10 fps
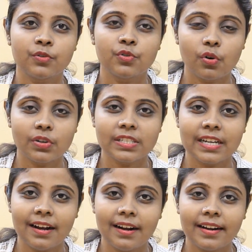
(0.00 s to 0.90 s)

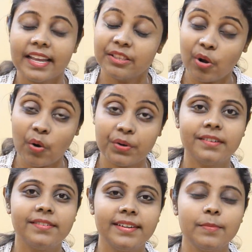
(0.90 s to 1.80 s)
সংসার এই
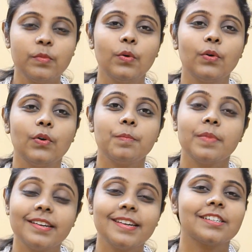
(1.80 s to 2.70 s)
ধরনের ড্রিমগুলো
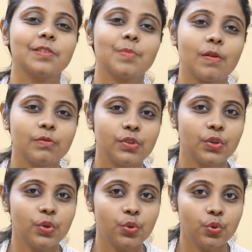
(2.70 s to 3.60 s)
মিন রাশির
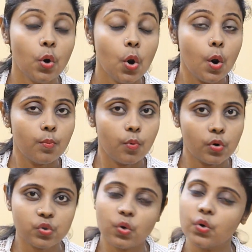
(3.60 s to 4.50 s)
মানুষদের কিন্তু
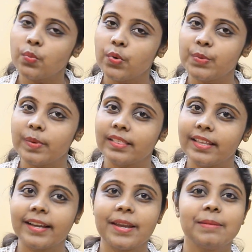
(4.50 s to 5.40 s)
প্রচণ্ড পরিমাণ
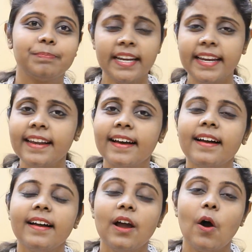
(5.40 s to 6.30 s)
থাকে এরা
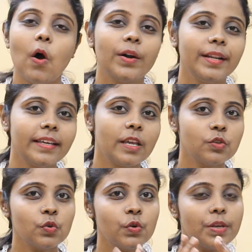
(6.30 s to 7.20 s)
অনেক
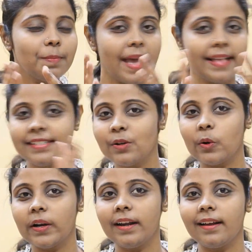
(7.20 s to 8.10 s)
কিছু ইম্যাজিন
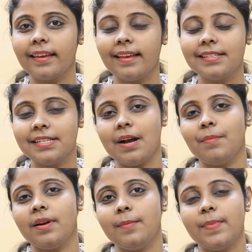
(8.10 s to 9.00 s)
করে রাখে যে
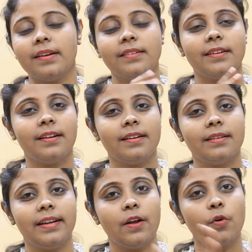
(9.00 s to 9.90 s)
আমার পার্টনার
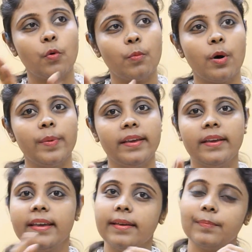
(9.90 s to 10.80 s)
এরকম হবে
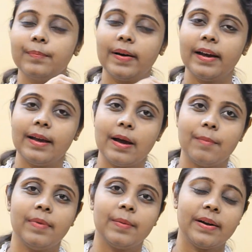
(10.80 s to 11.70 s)
বা
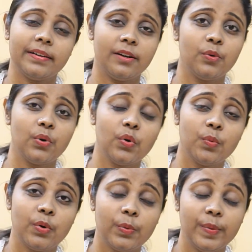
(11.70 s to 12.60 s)
আমার পার্টনার
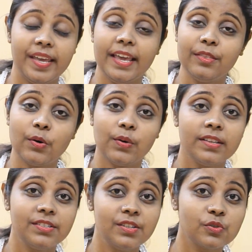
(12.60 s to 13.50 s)
ওরকম হবে এই
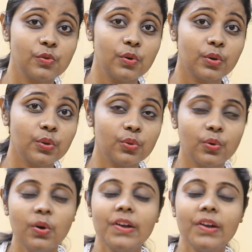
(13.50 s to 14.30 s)
ধরনের জিনিসগুলো কিন্তু